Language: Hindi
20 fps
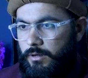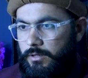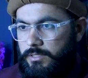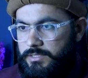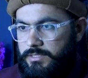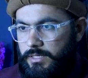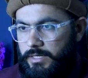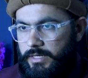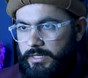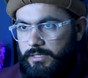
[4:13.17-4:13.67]

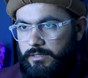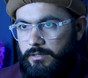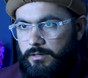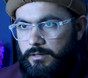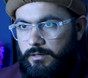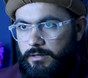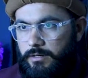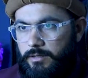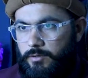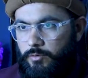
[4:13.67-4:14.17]
सेलेक्ट कर
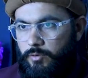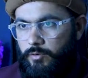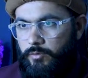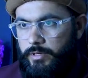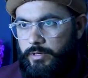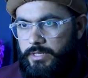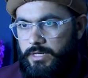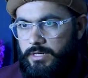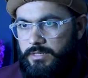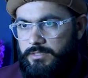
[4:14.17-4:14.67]
रहा हूँ
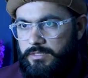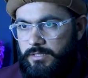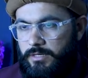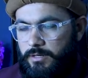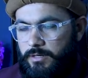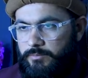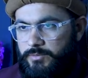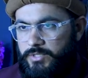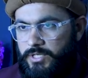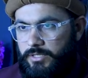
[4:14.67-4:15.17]
और यहाँ से
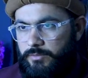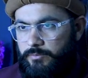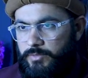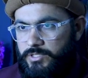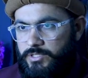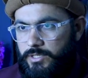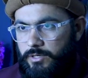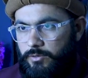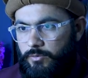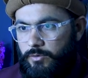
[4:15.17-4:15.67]
ऑब्जेक्ट में
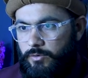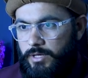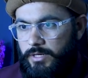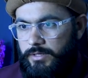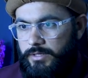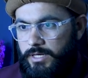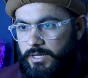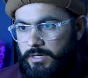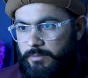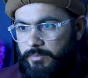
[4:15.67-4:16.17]
जाऊँगा
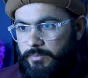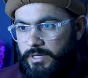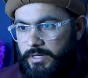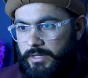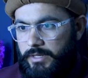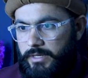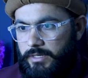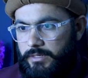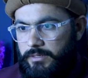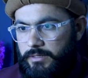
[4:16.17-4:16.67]
यहाँ पर
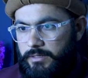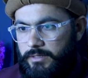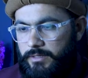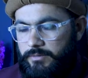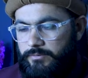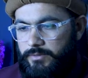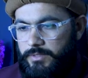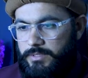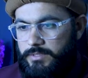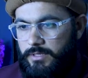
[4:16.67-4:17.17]
एक नया
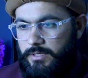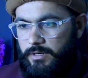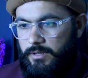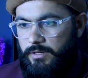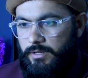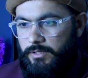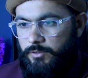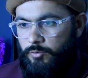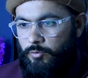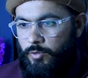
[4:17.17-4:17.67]
फ़ीचर
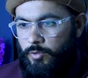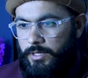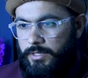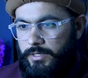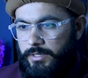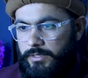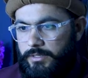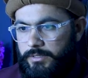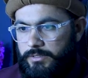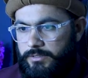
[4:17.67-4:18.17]
ऐड हुआ
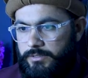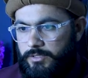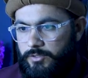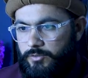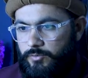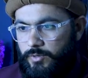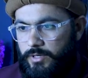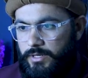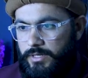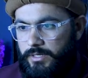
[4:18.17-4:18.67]
है
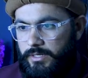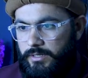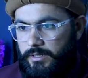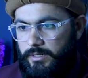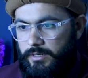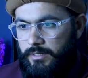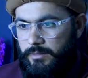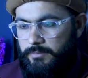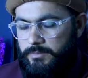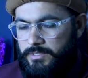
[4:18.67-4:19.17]
इंटरट्वाइन के
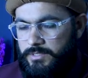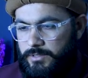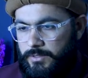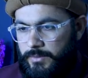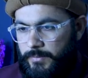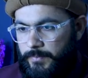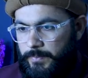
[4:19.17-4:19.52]
नाम से